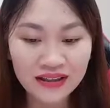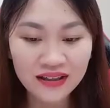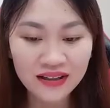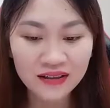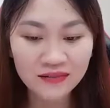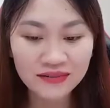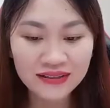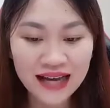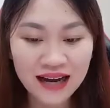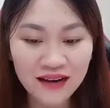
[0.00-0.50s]

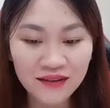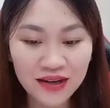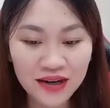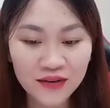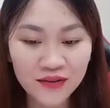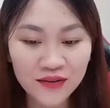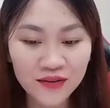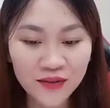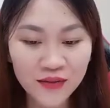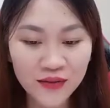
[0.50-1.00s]
Không sao
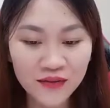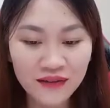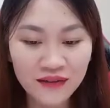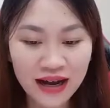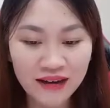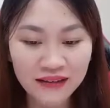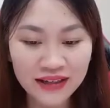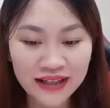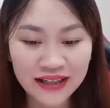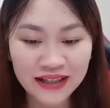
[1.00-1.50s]
đâu, cô
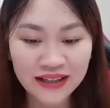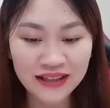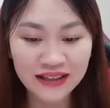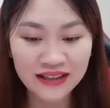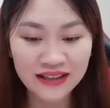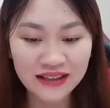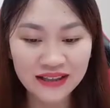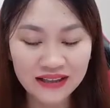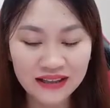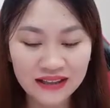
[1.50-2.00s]
vào đi.
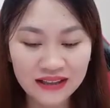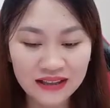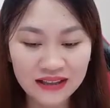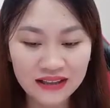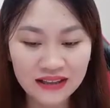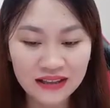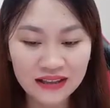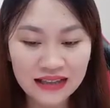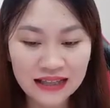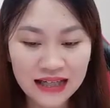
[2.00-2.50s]

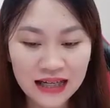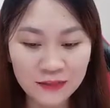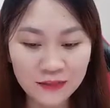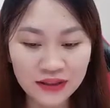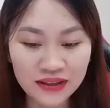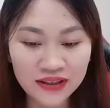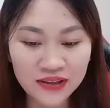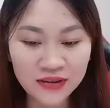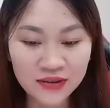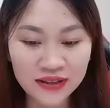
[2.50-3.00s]

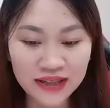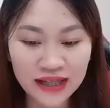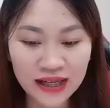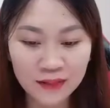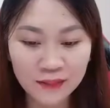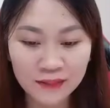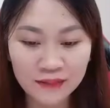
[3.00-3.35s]
Cảm ơn chủ tiệm.